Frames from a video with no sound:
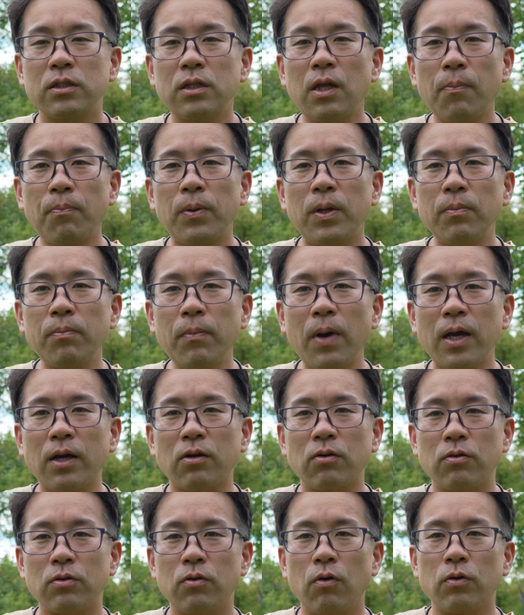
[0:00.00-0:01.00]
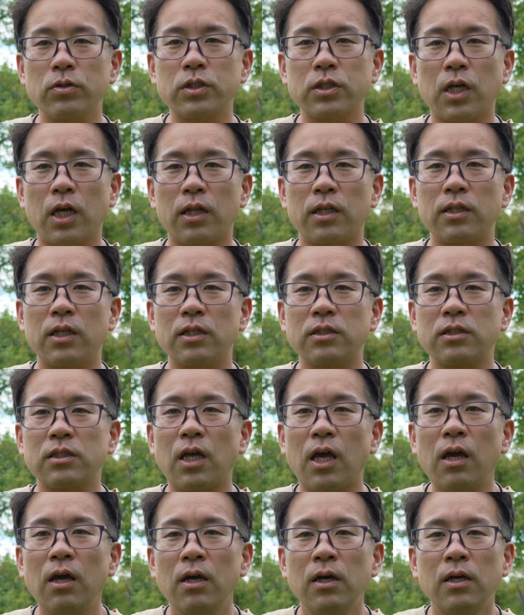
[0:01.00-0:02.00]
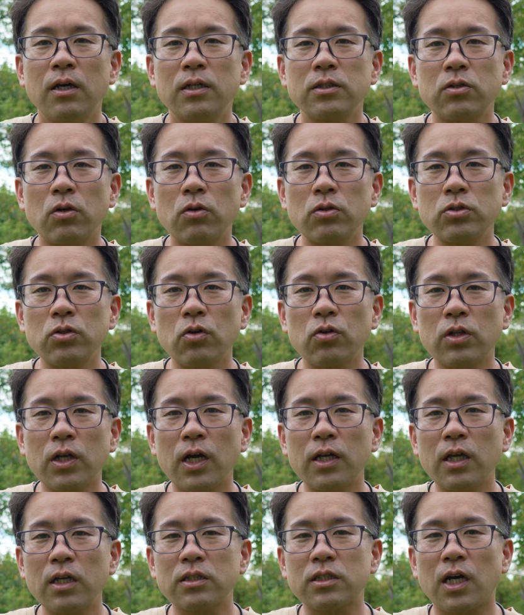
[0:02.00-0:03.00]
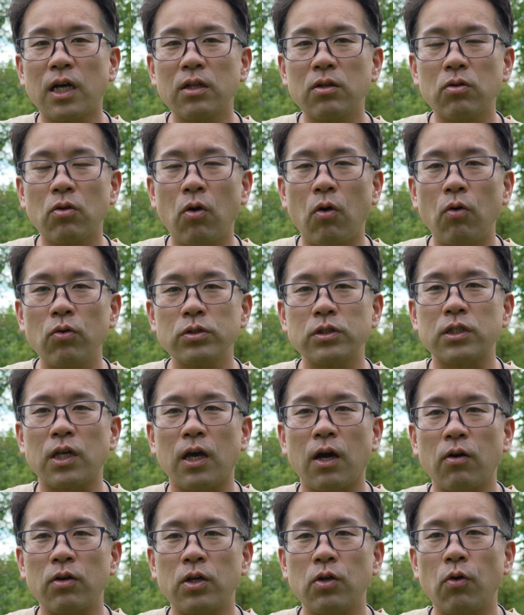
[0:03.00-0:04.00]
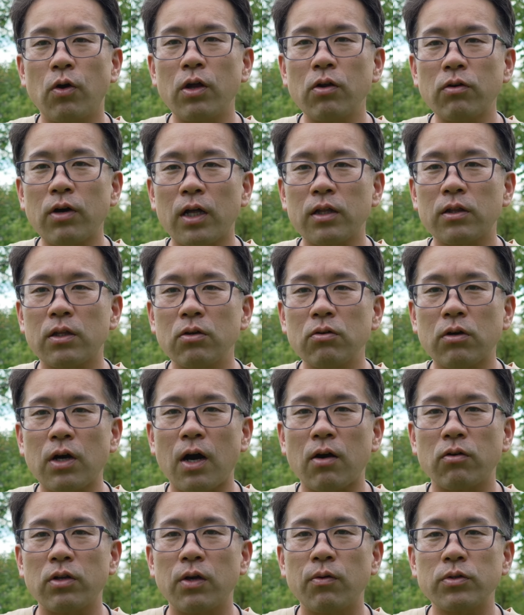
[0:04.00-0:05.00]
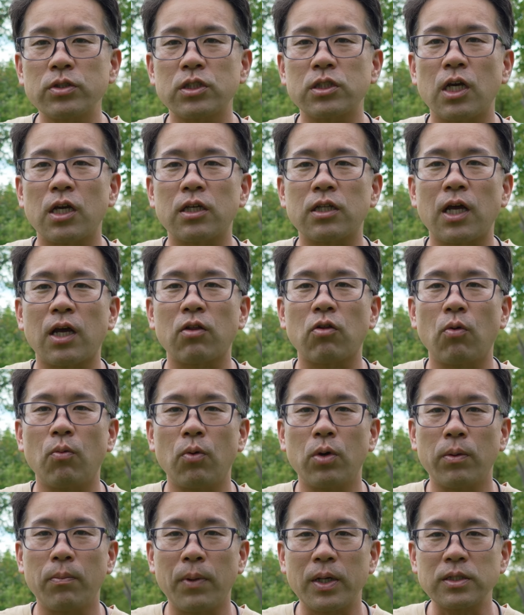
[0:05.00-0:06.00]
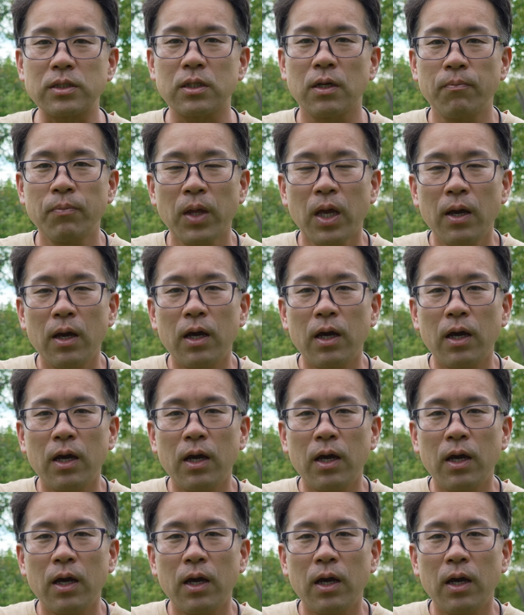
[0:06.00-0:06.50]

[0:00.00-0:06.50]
でピンマイクをつけてですねその状態でちゃんと音声を拾えるかっていう確認をしていきたいと思います、